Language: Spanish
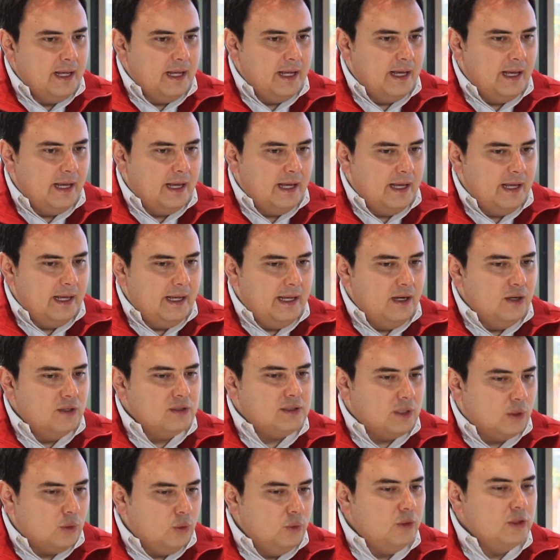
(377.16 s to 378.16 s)
Eh, y
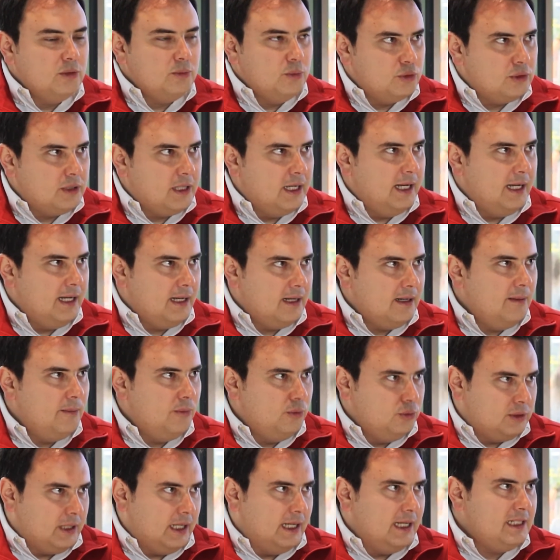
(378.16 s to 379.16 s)
lo segundo es buscar,
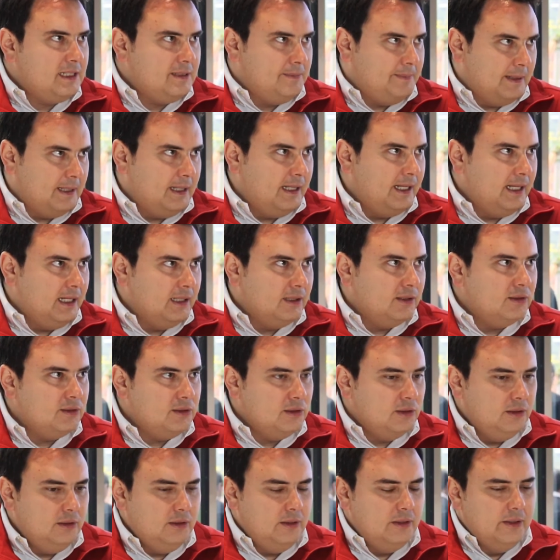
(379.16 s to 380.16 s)
buscar
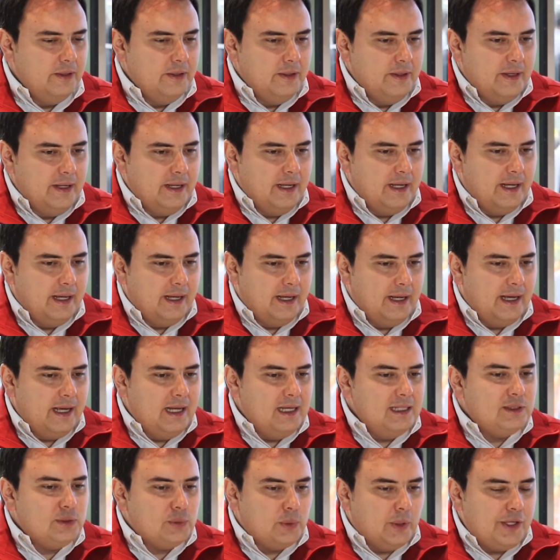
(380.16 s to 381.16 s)
expandirnos. ¿no? Eh,
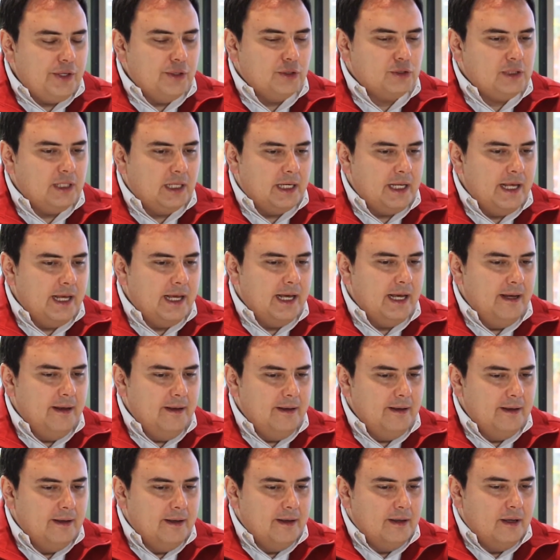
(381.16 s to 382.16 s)
el sueño
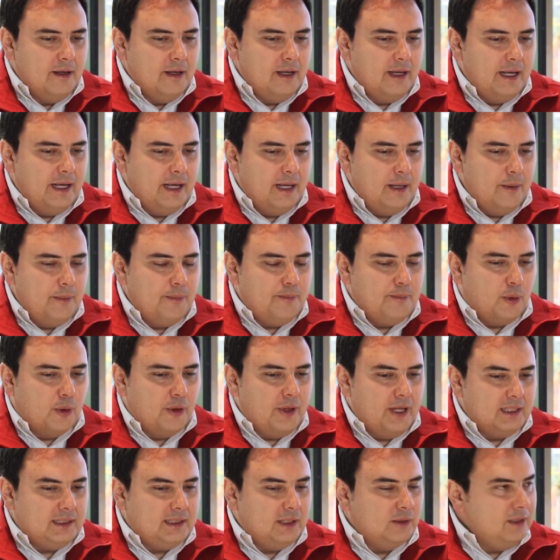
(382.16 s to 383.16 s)
sería eh,
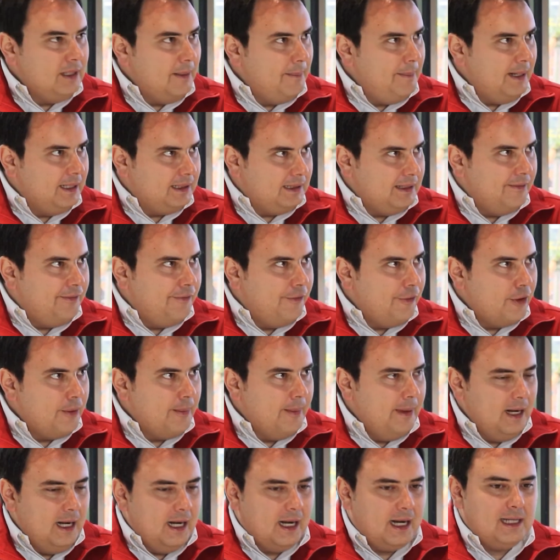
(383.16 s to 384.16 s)
poder tener una
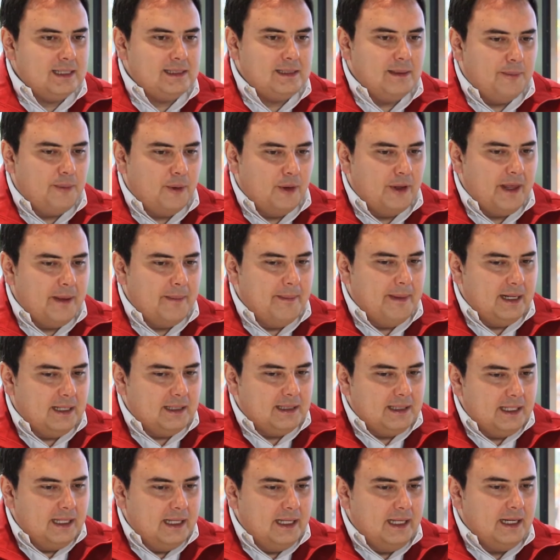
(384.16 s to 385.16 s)
plataforma en la que se puede
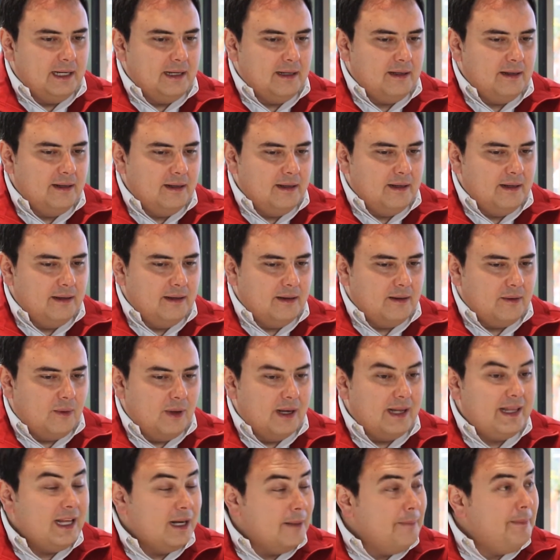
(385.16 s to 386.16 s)
invertir,
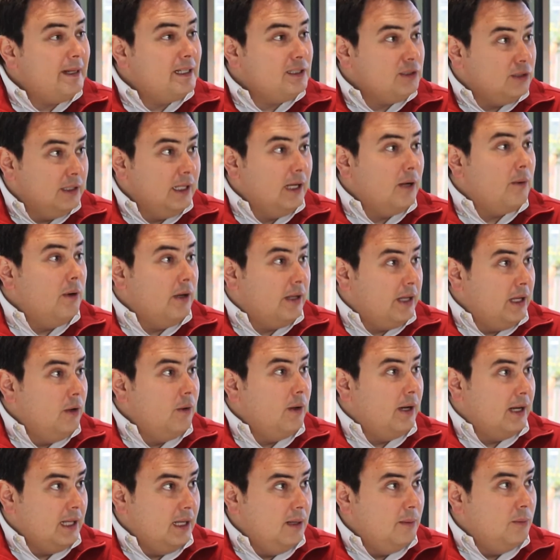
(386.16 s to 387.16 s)
cualquier persona en cualquier
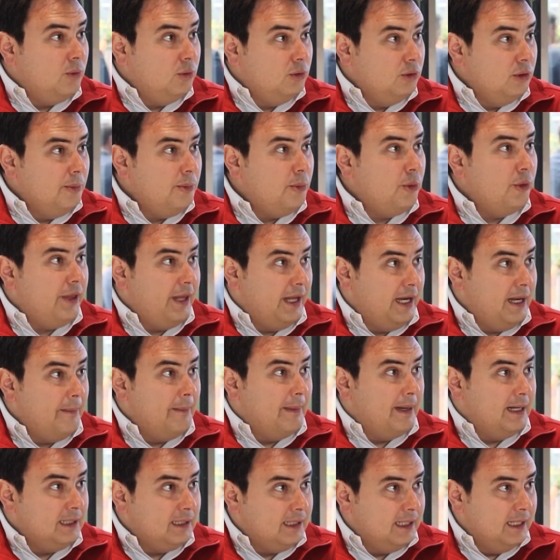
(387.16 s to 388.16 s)
lugar del mundo pudiera
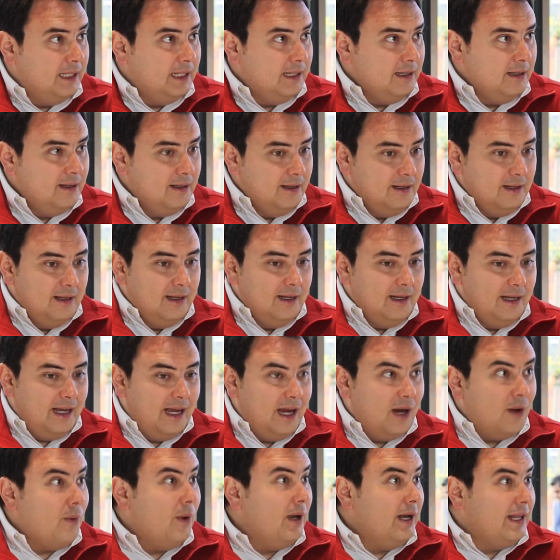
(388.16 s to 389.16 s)
invertir
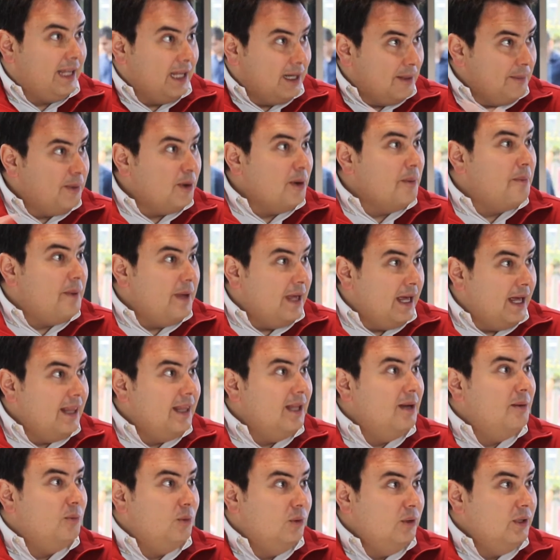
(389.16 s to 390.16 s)
en cualquier propiedad
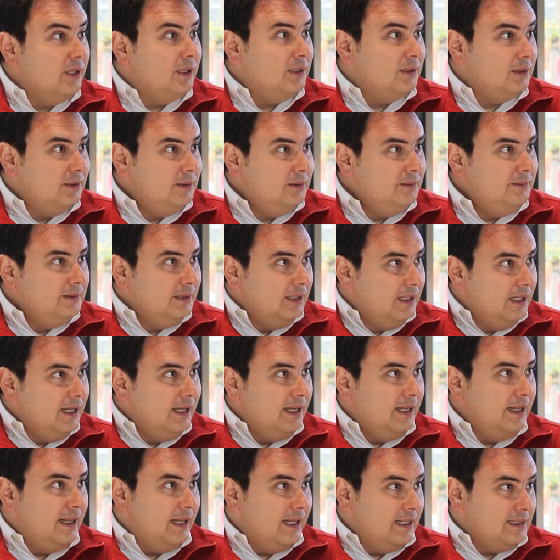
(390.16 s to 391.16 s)
del mundo. ¿no?
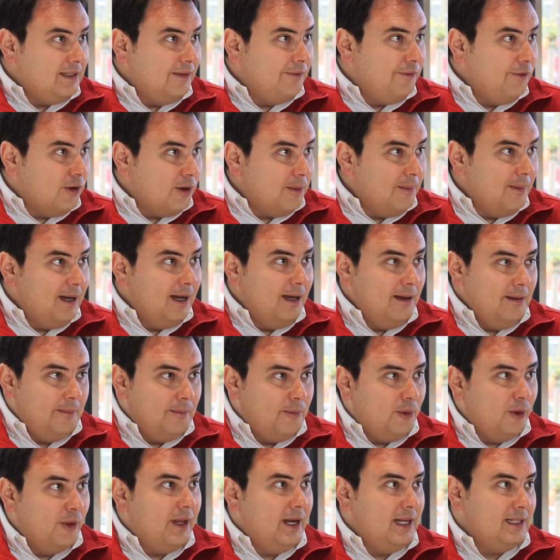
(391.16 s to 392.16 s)
Y de esa forma
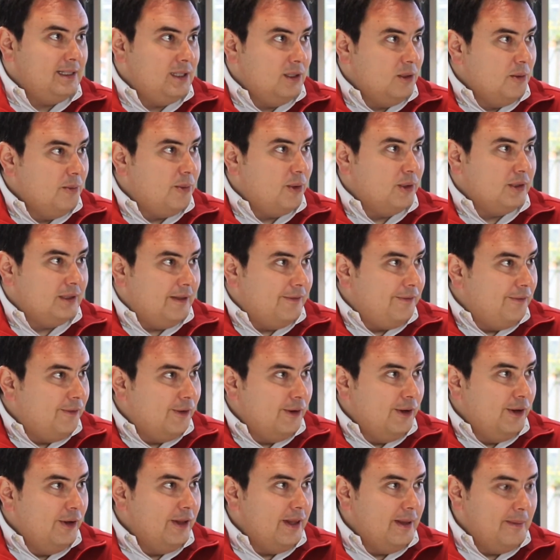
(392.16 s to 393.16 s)
poder hacer un
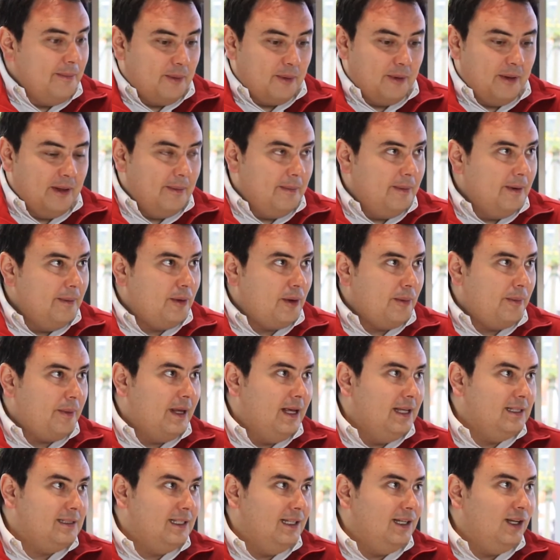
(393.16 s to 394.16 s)
portafolio de, de
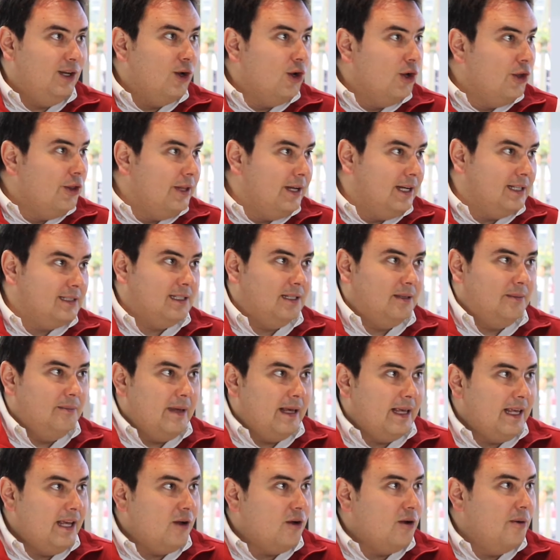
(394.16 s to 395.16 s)
propiedades en Londres, en
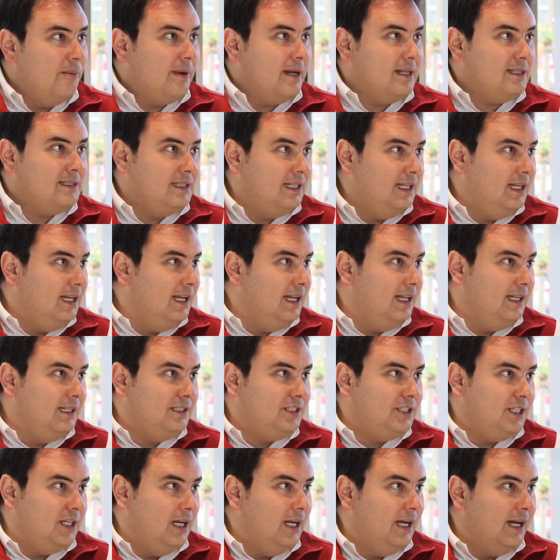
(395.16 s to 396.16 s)
México, en Brasil,
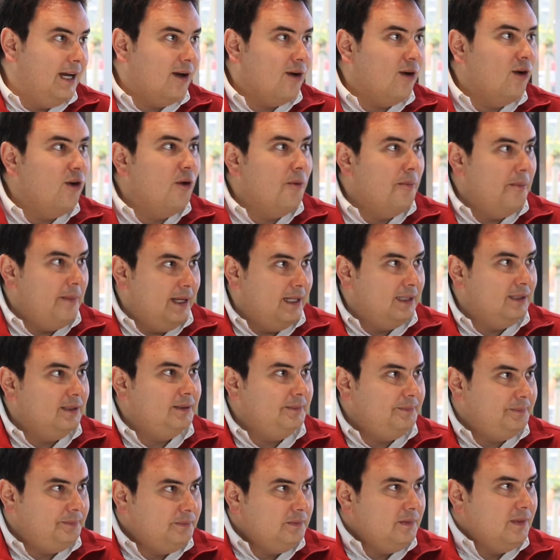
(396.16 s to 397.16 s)
en Chile, en Colombia.
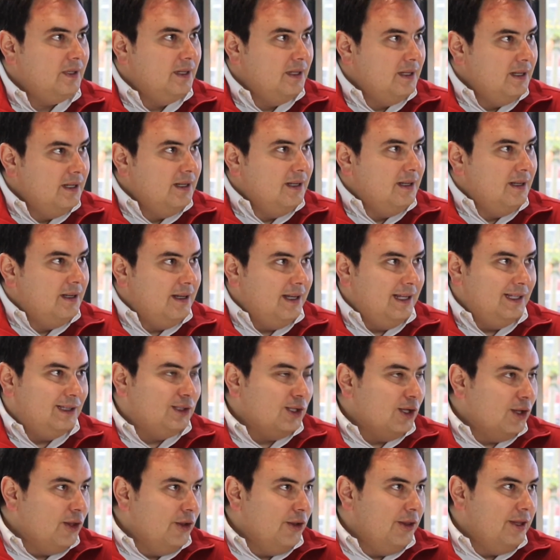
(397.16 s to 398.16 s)
¿no? y
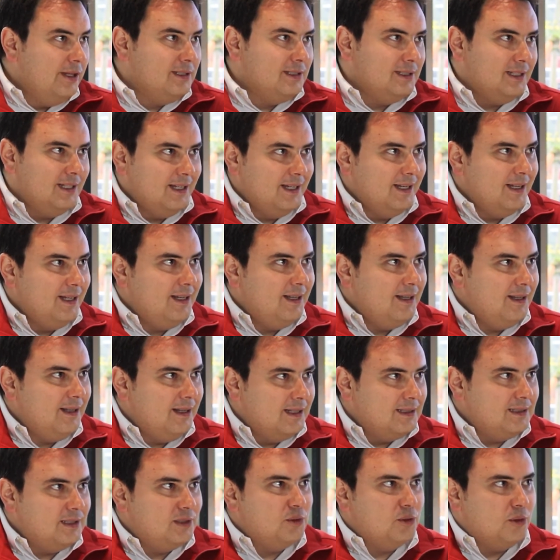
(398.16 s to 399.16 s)
todo desde,
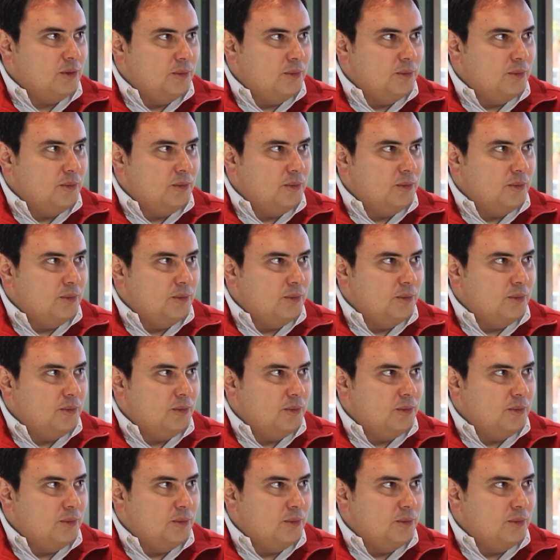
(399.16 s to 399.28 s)
desde su